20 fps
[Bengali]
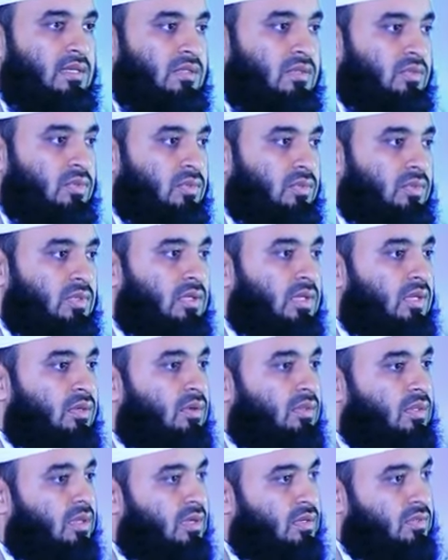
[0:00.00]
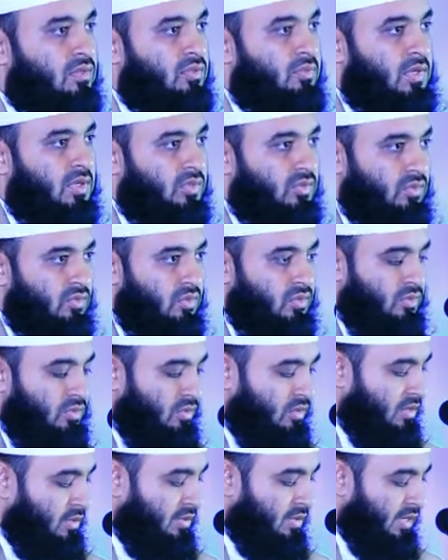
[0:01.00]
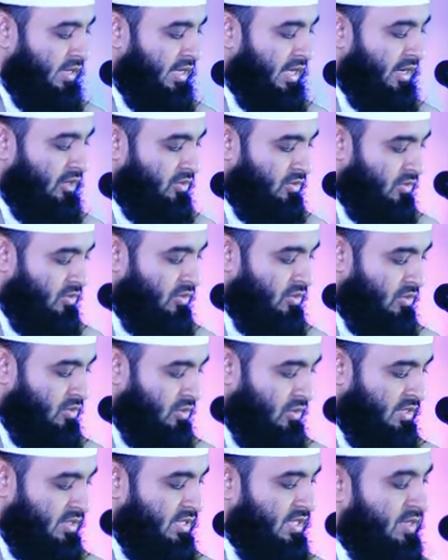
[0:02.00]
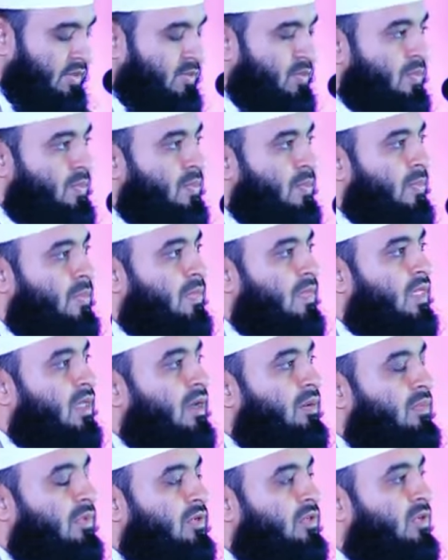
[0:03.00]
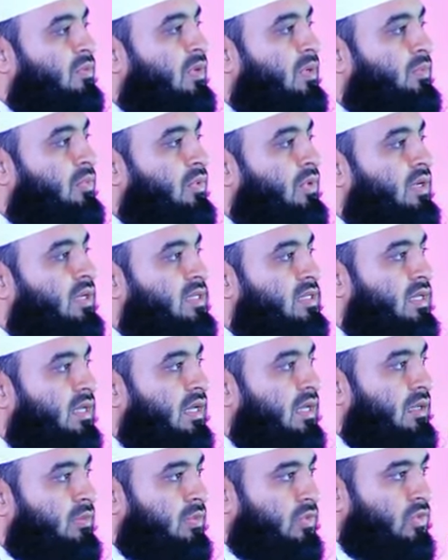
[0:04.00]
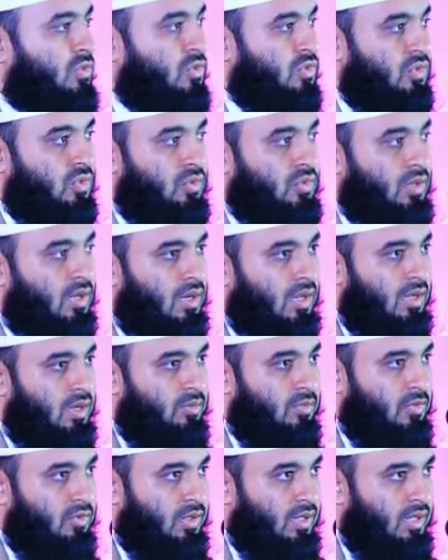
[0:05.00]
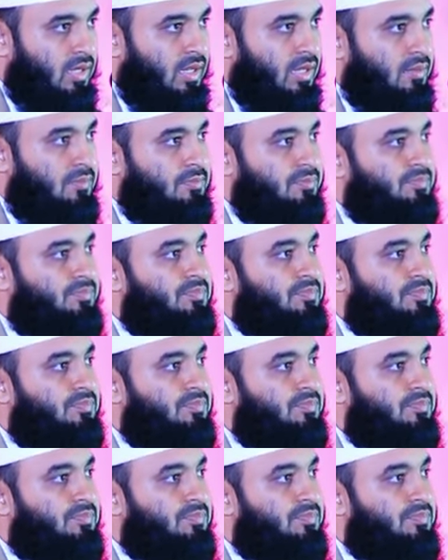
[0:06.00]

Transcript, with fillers: কিছু দিনই কথা শুনবার জন্য আমাদেরকে একত্রিত করেছেন আমরা সবাই পড়ে নিচ্ছি কালিমত শুকুর আলহামদুলিল্লাহ